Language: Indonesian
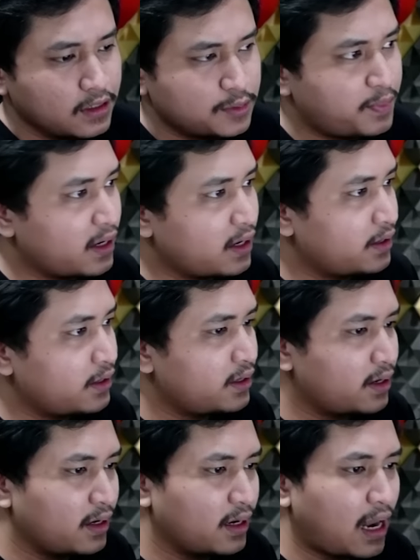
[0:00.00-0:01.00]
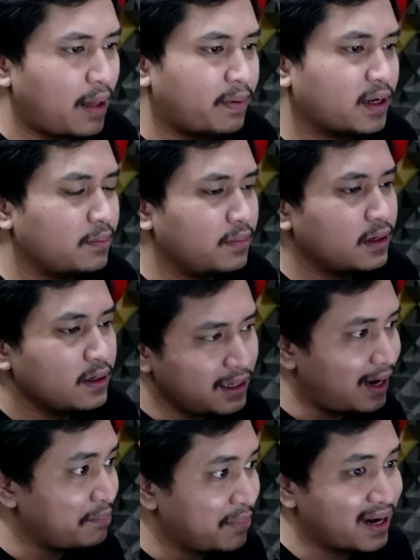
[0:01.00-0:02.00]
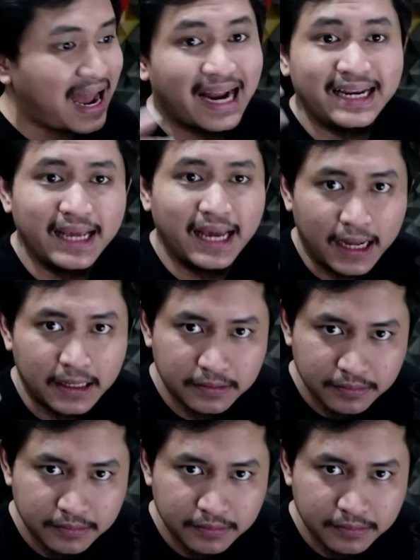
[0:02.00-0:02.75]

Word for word: Sping Arena dari lapak gaming yang berhadiah